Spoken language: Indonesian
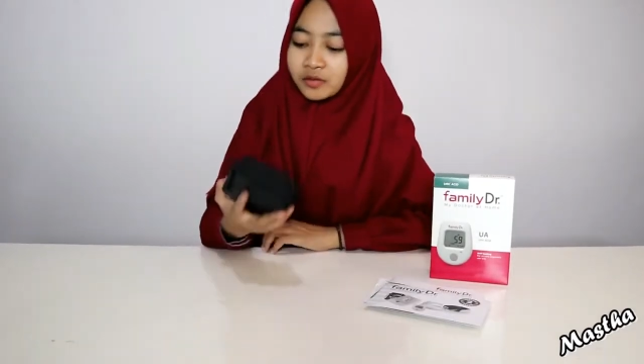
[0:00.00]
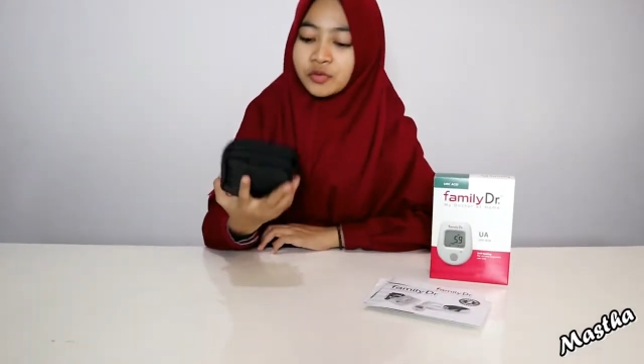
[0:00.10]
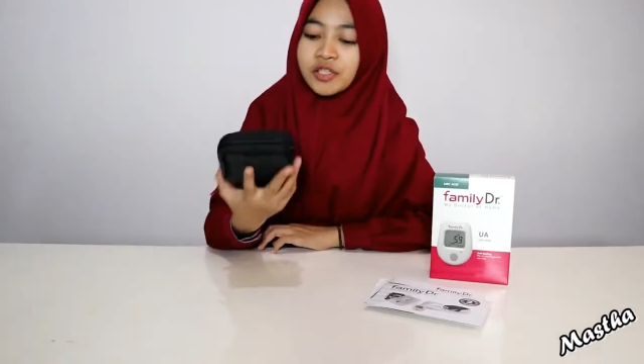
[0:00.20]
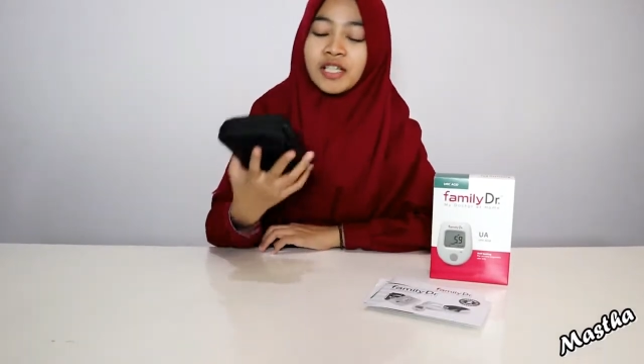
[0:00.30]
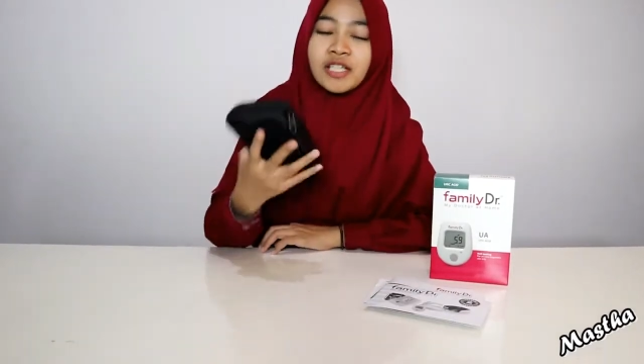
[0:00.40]

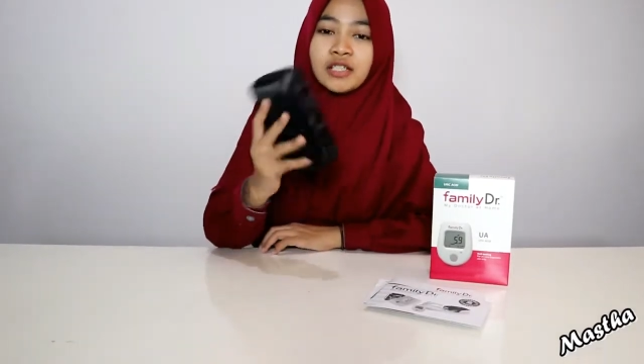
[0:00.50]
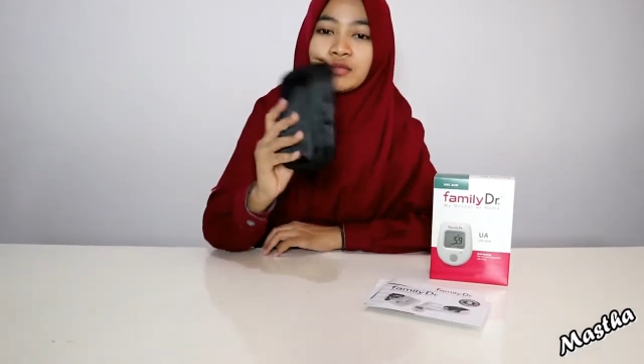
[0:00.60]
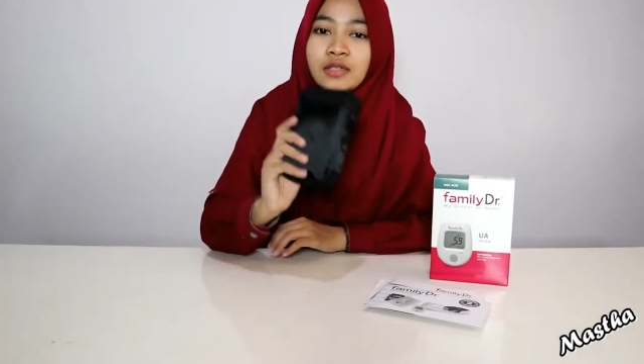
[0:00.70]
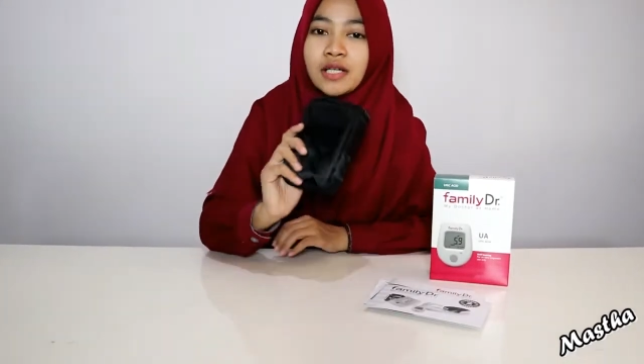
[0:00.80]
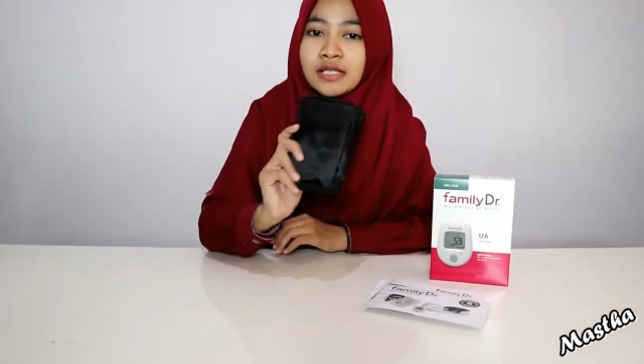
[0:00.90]
kemudian ini
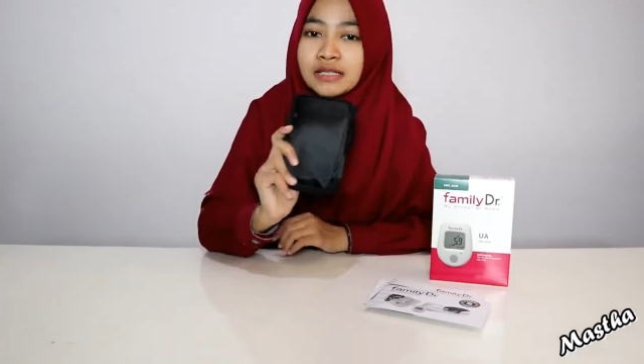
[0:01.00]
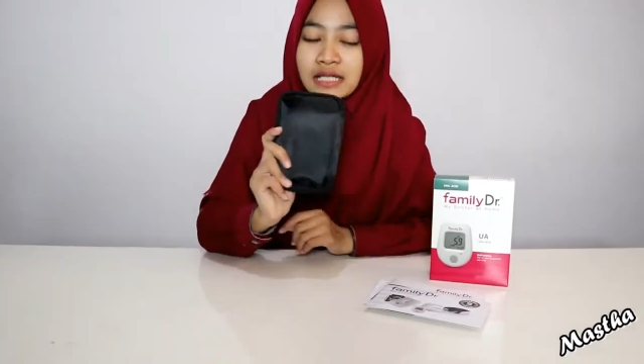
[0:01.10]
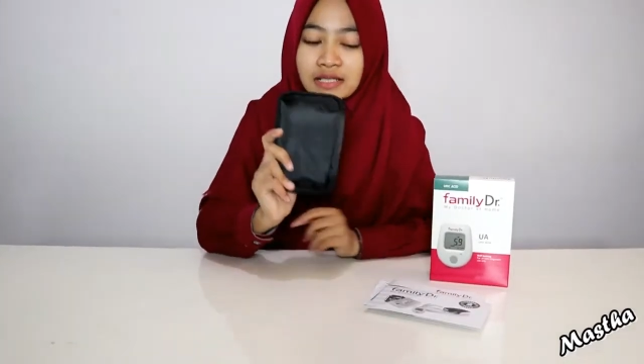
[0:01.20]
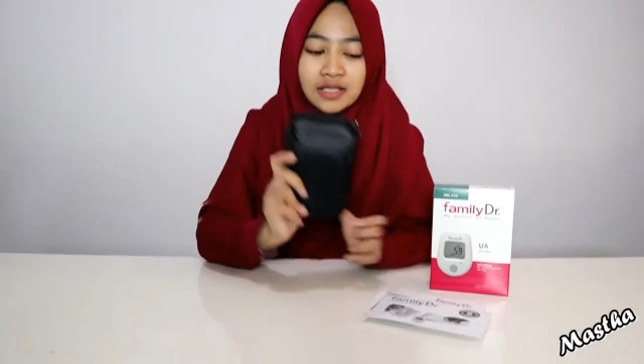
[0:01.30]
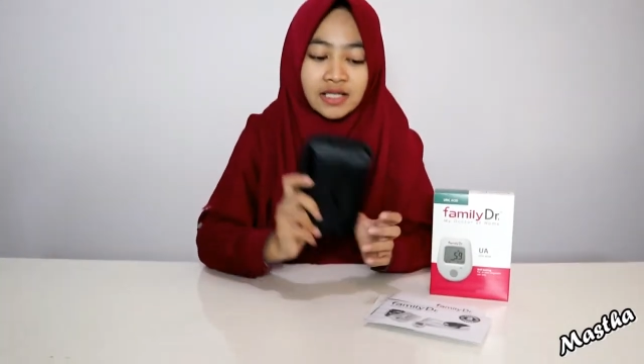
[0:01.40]
sudah ada
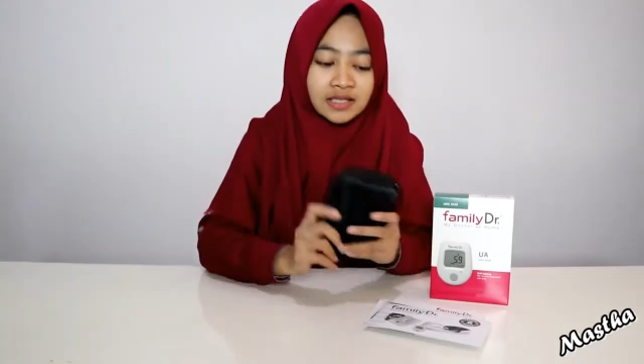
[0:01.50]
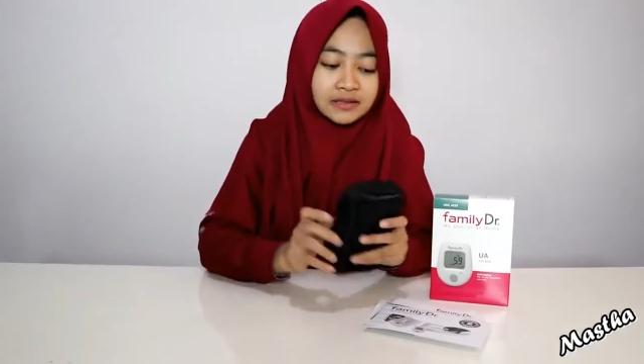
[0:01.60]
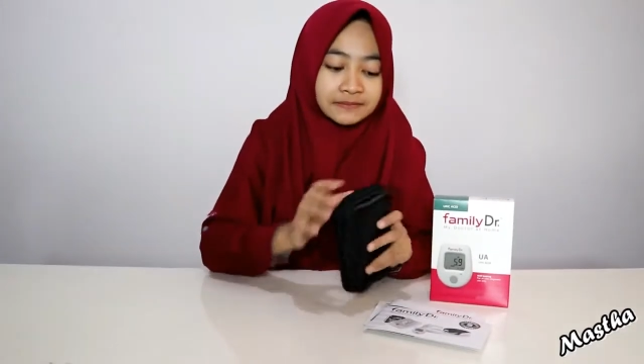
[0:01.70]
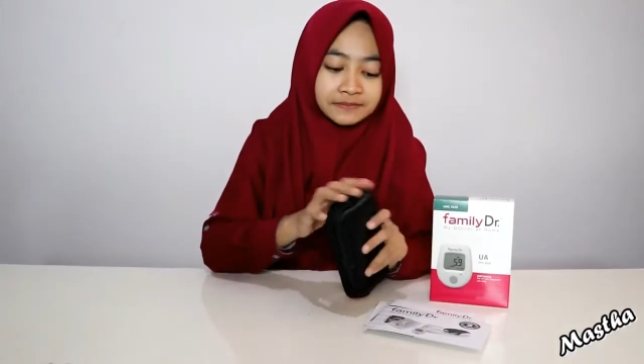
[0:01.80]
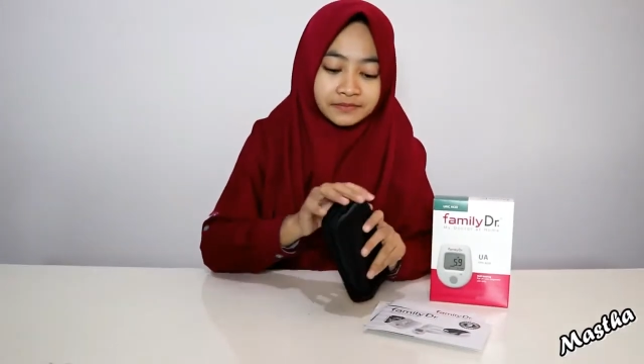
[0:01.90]

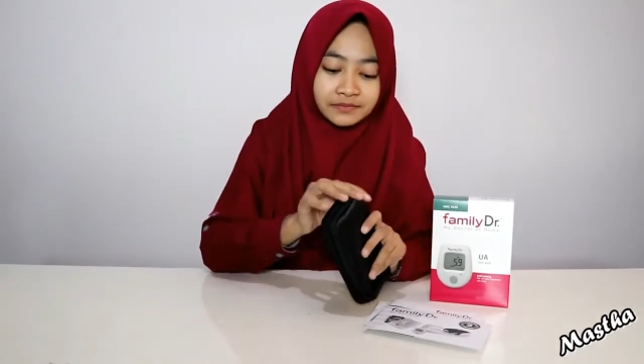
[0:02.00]
tasnya